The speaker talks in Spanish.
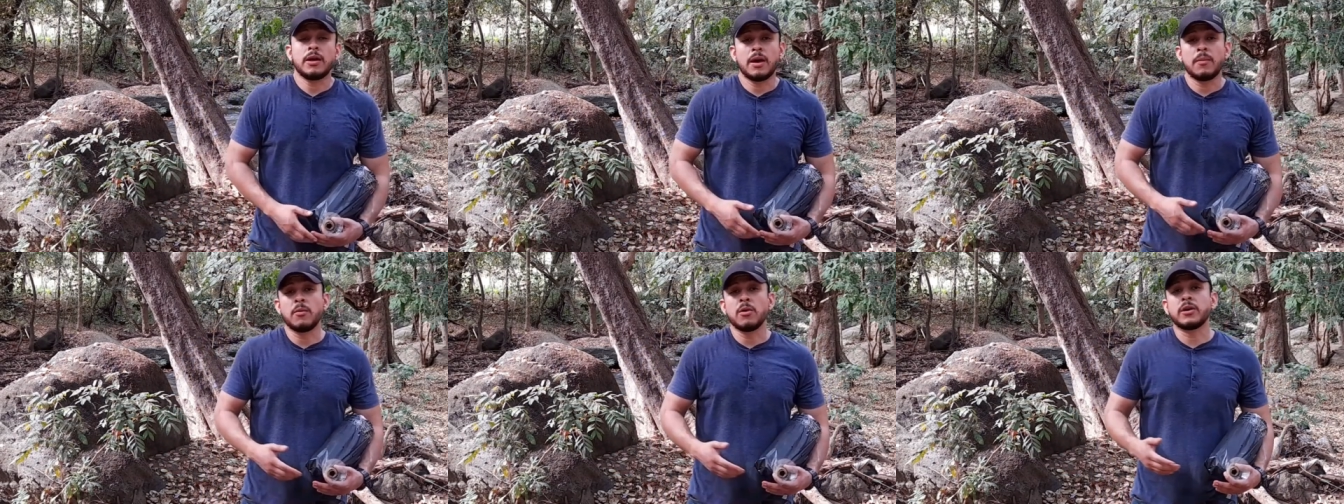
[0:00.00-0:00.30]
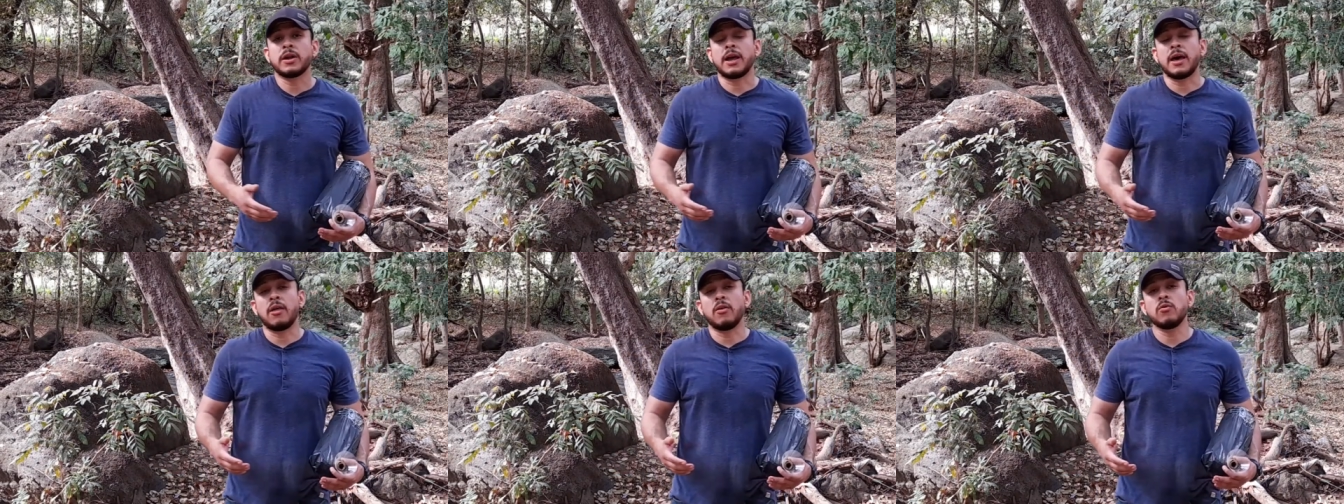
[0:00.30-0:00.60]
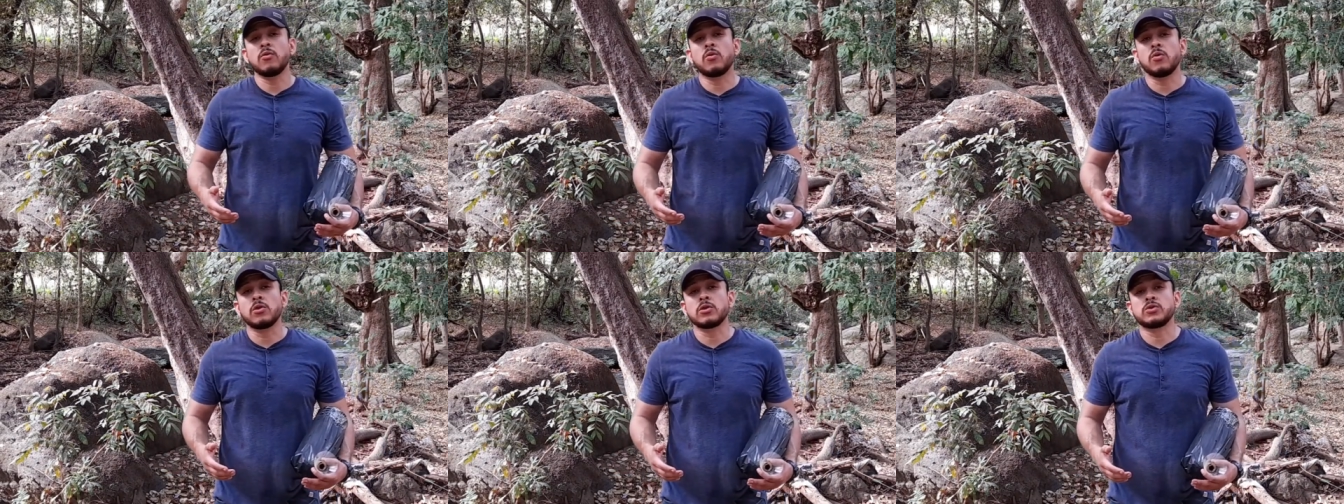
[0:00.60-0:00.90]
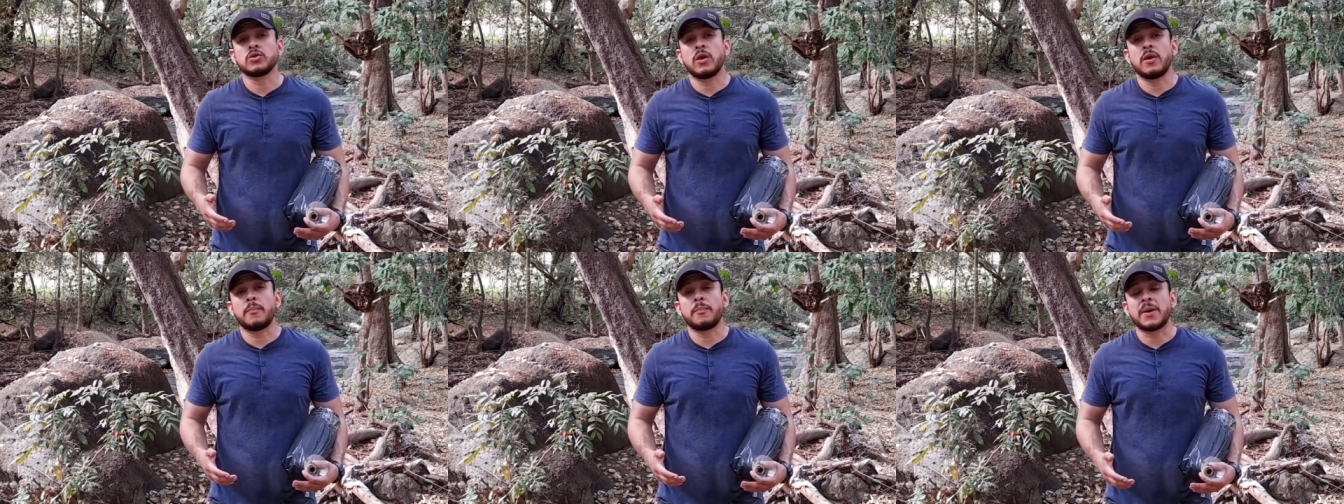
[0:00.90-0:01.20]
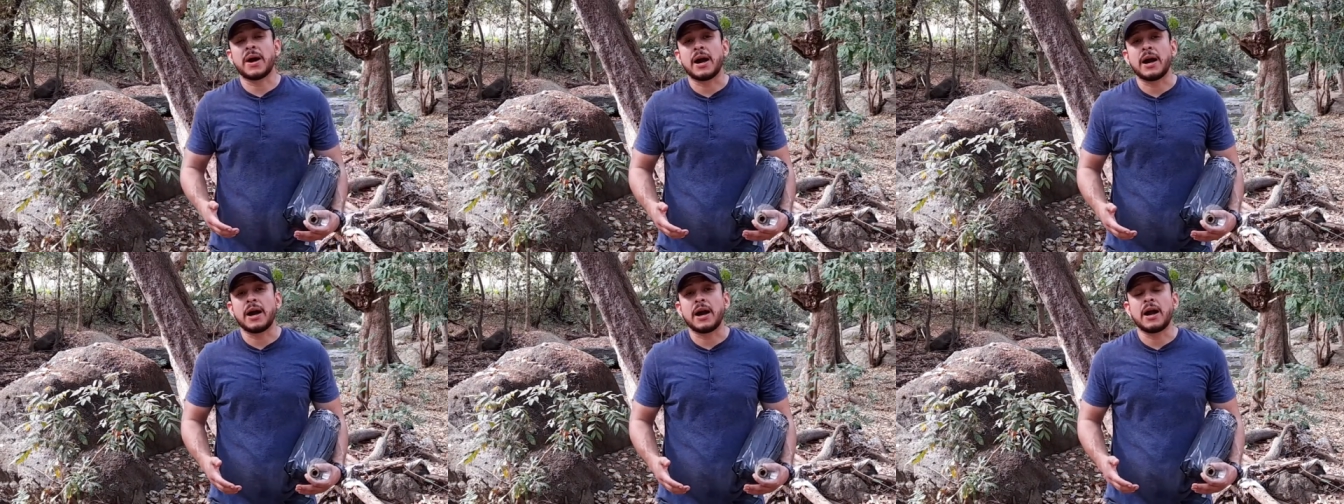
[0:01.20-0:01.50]
hemos creado un curso de
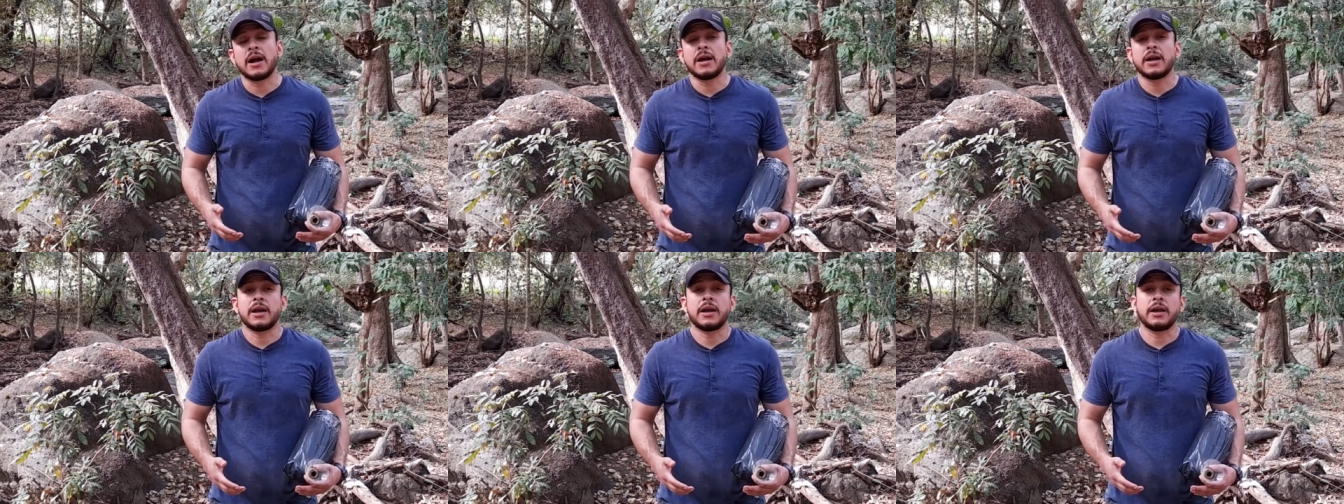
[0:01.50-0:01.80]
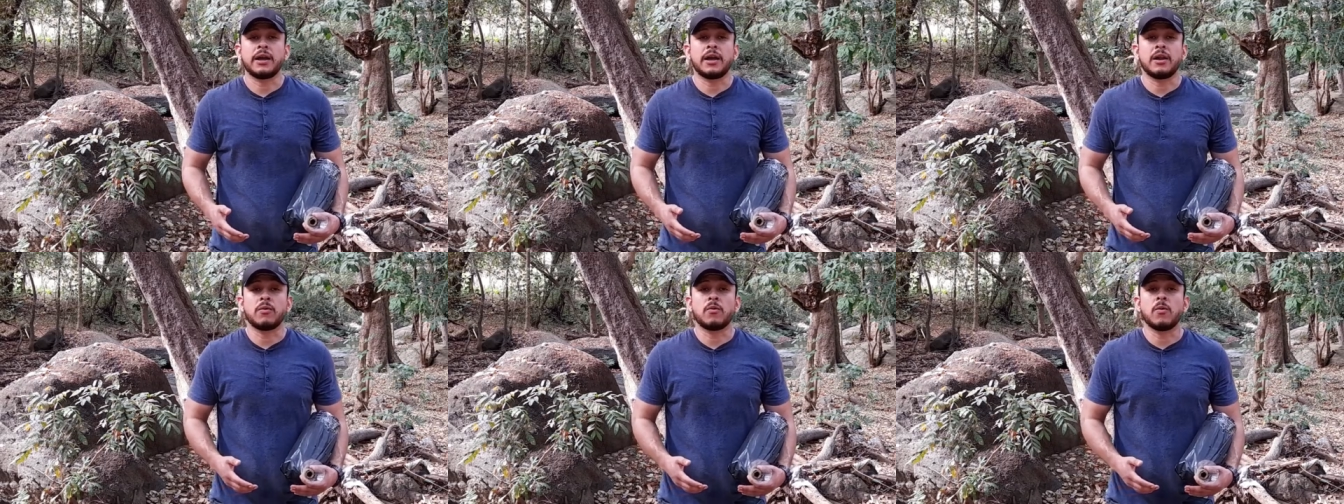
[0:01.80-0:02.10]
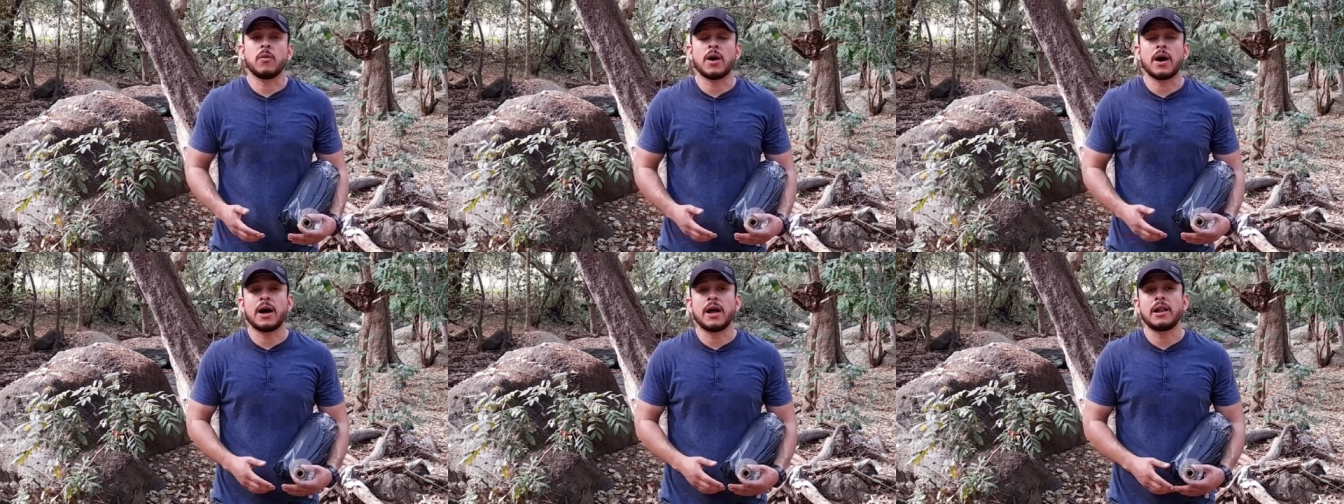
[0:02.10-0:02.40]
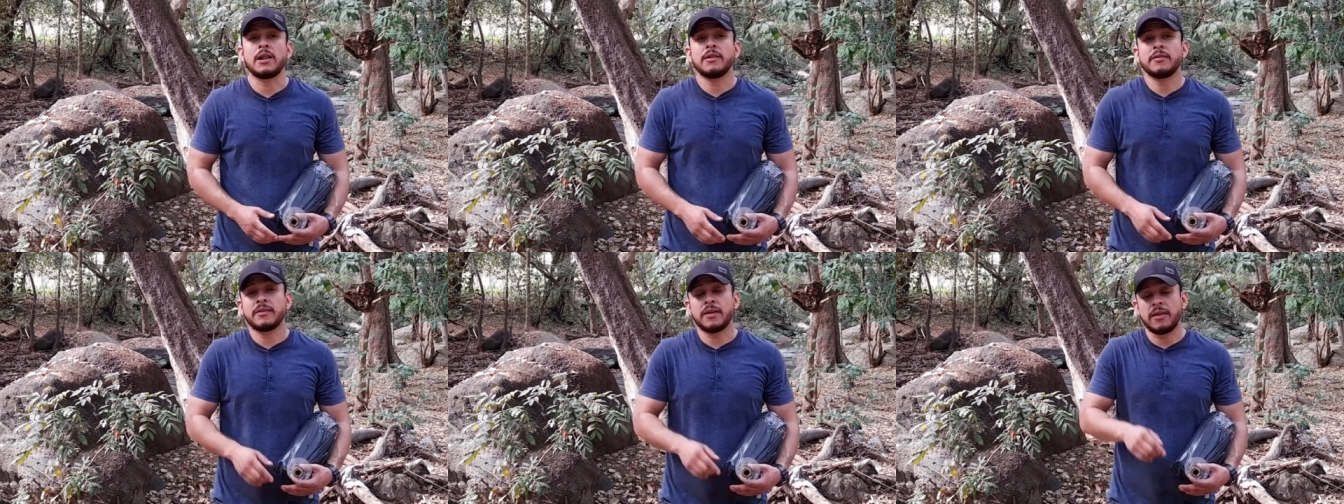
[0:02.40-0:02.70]
paga en el cual